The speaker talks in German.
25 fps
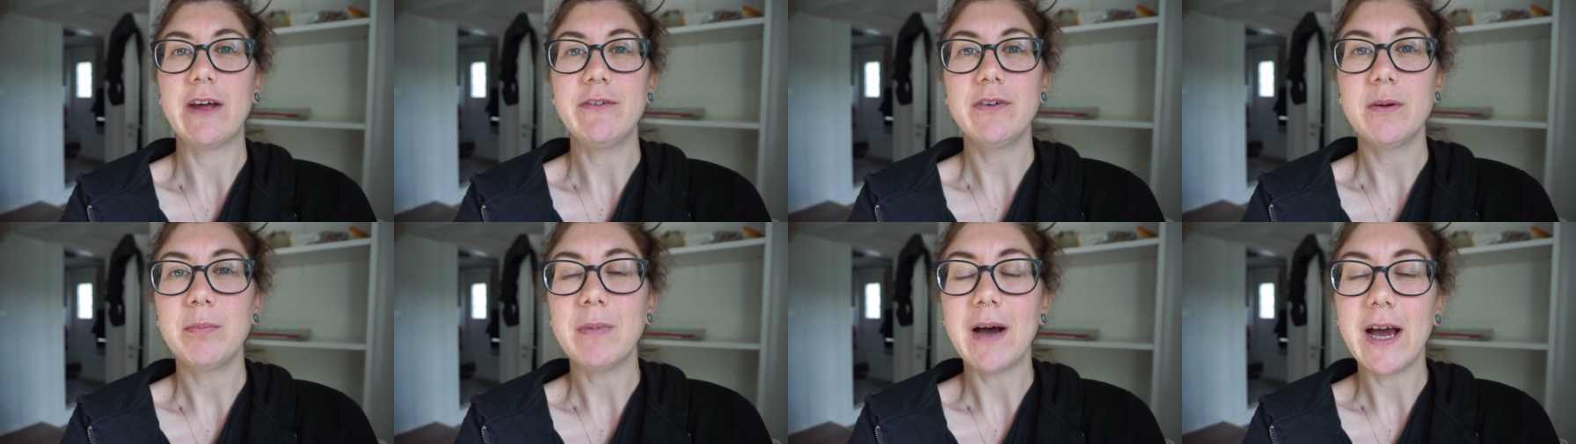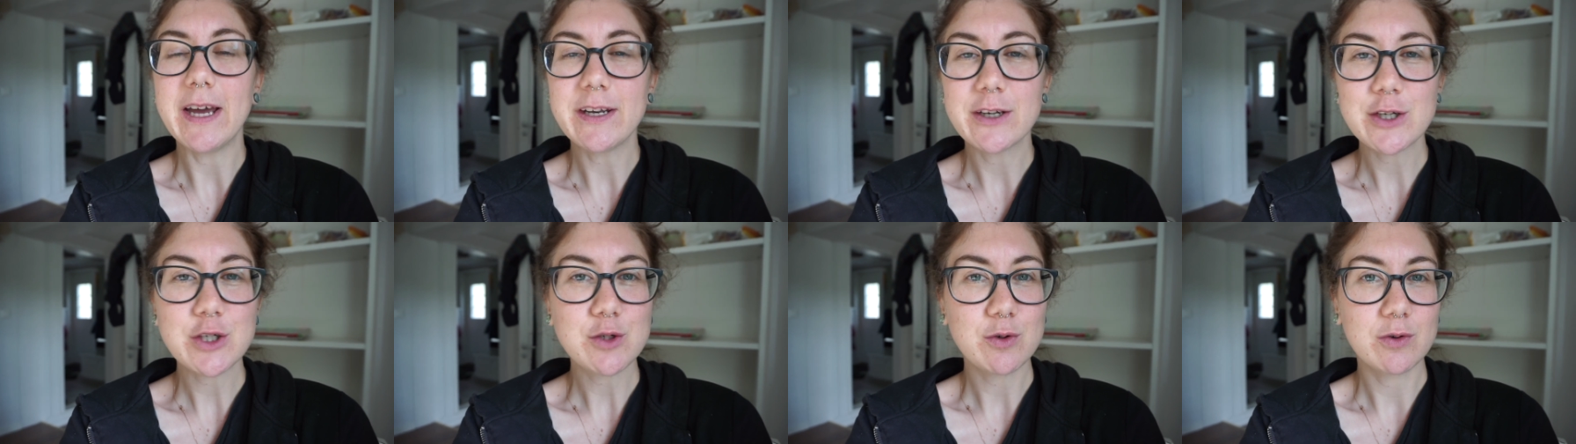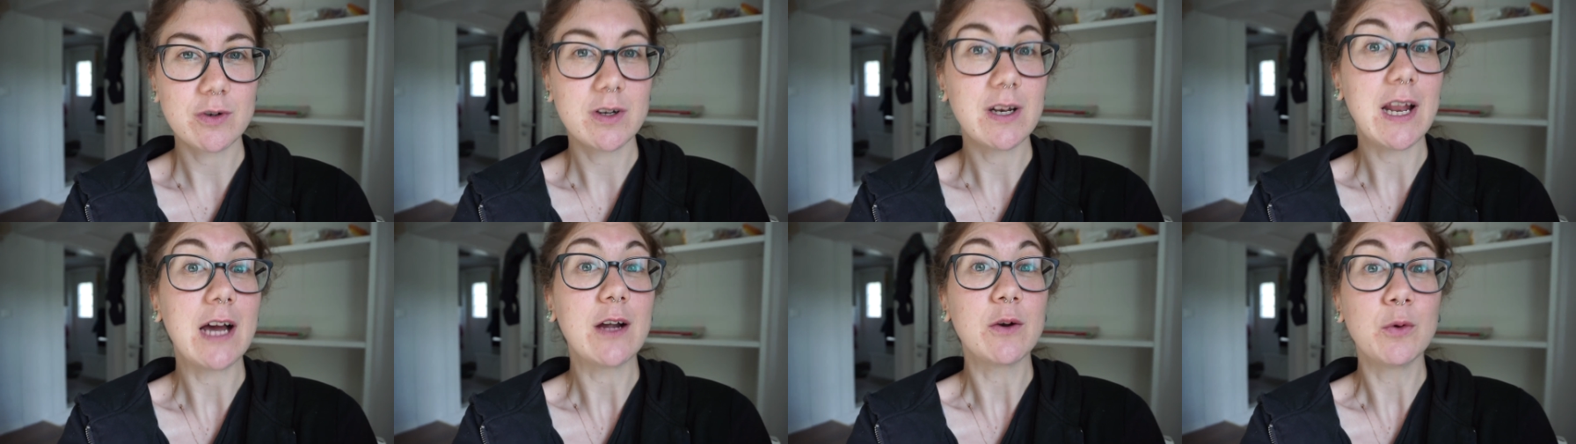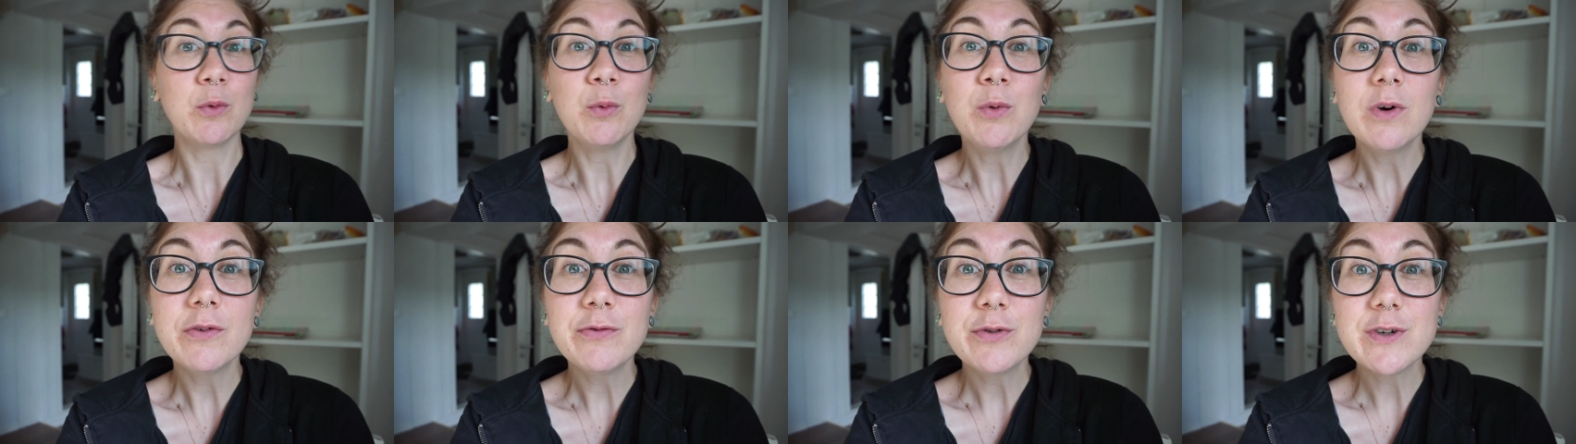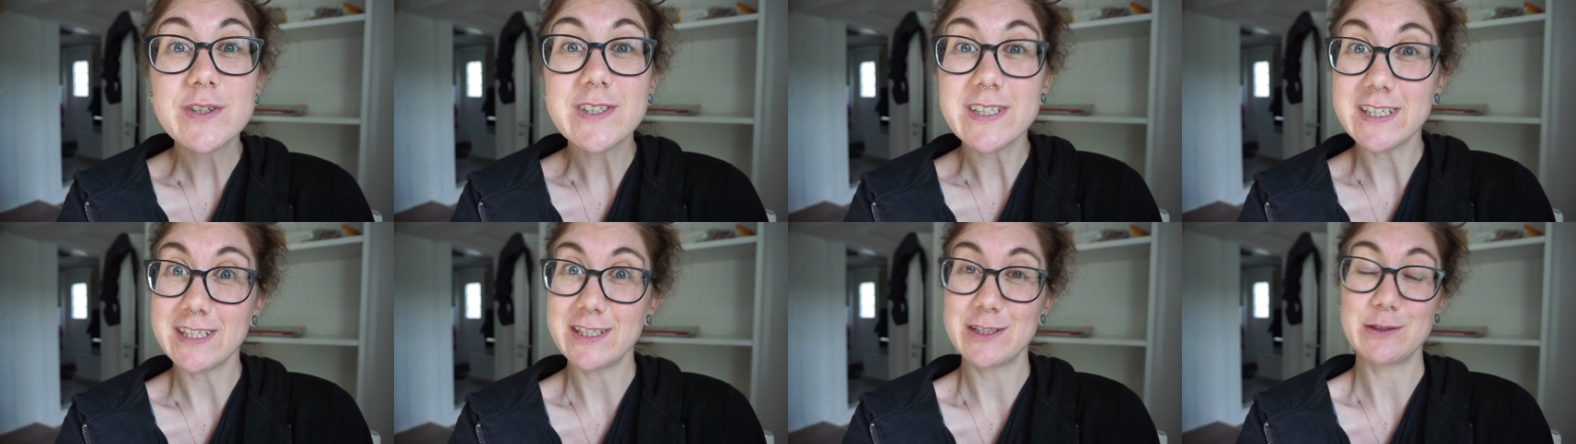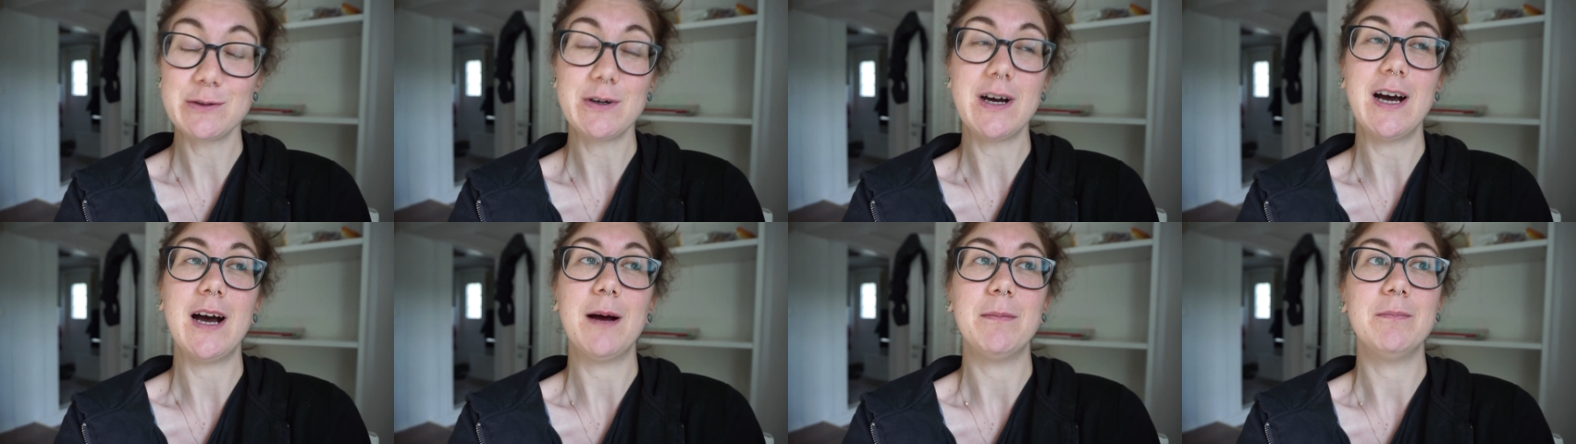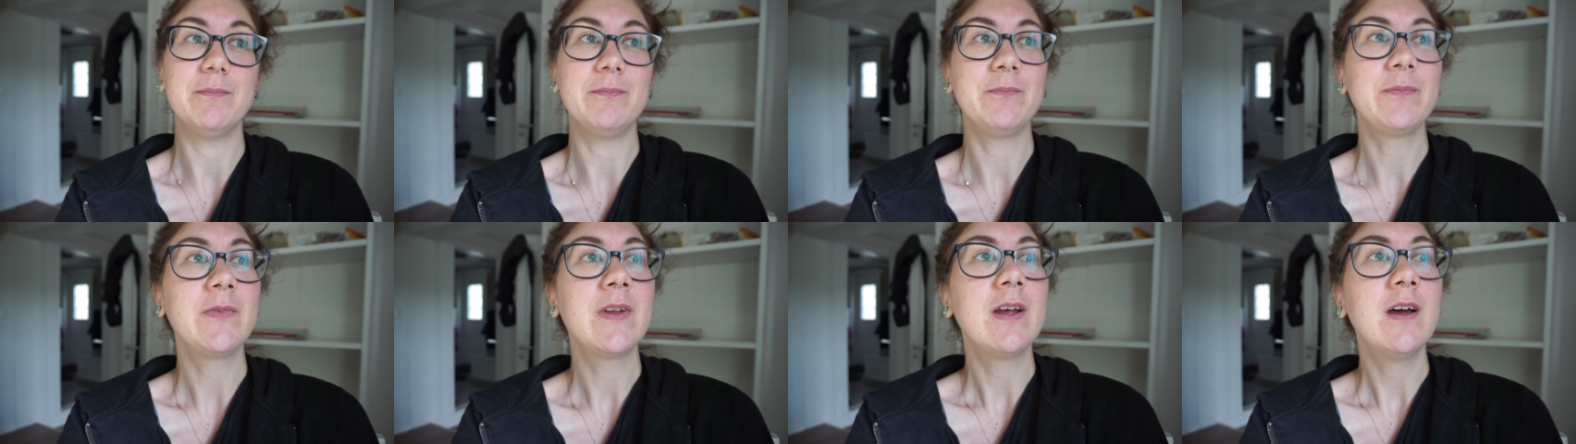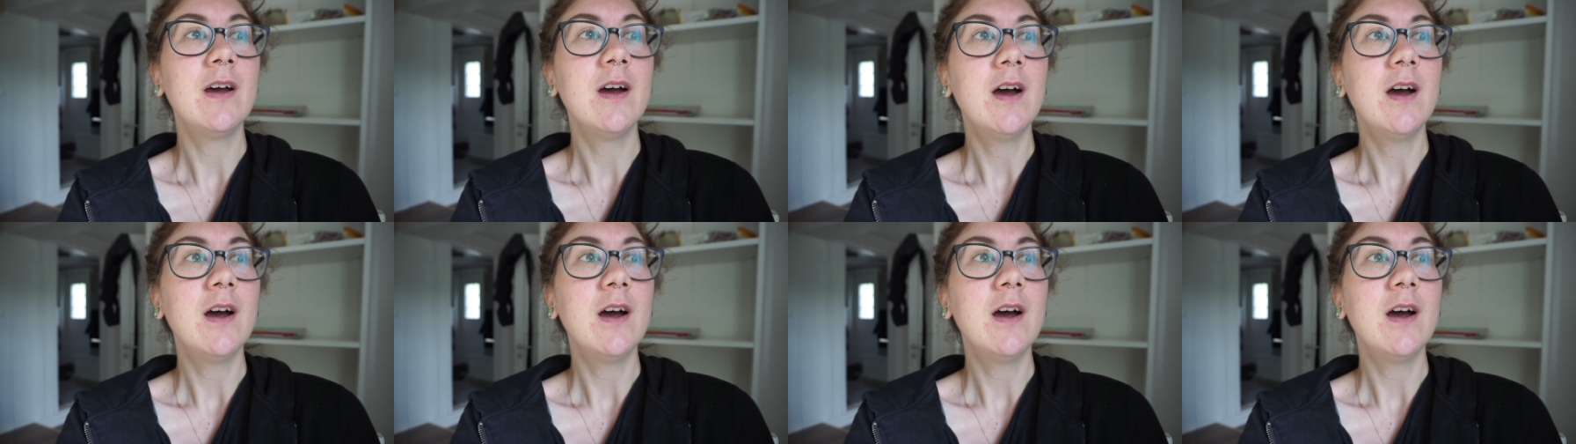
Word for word: und einfach mal eine Stunde lang nur für sich zu haben.